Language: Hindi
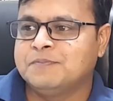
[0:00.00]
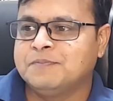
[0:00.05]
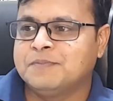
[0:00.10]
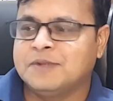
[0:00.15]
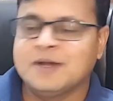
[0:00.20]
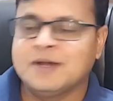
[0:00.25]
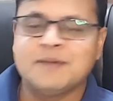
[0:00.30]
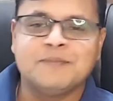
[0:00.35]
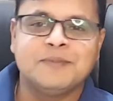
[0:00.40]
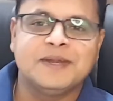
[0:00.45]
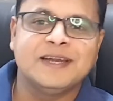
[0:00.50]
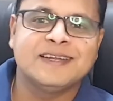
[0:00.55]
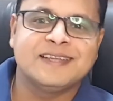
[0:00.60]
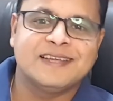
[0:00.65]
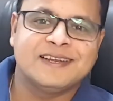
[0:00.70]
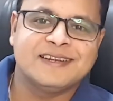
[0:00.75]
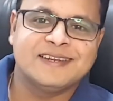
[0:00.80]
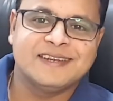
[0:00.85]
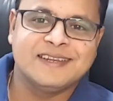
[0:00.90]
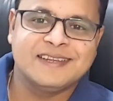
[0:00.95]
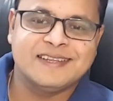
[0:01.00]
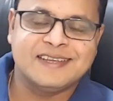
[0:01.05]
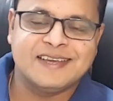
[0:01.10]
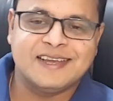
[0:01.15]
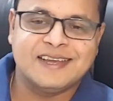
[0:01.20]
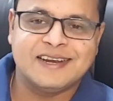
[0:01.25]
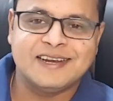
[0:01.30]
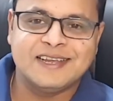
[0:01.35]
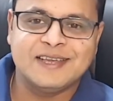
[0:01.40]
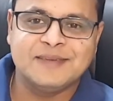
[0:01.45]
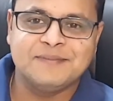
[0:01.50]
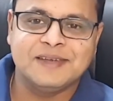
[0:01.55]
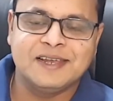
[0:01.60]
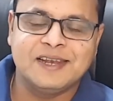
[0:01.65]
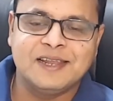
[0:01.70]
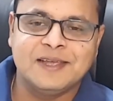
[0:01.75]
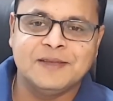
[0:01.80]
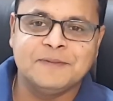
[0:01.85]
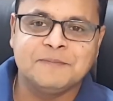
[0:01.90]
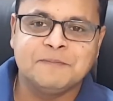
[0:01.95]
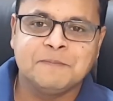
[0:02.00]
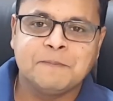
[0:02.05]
कंप्लीट कर, करने के पहले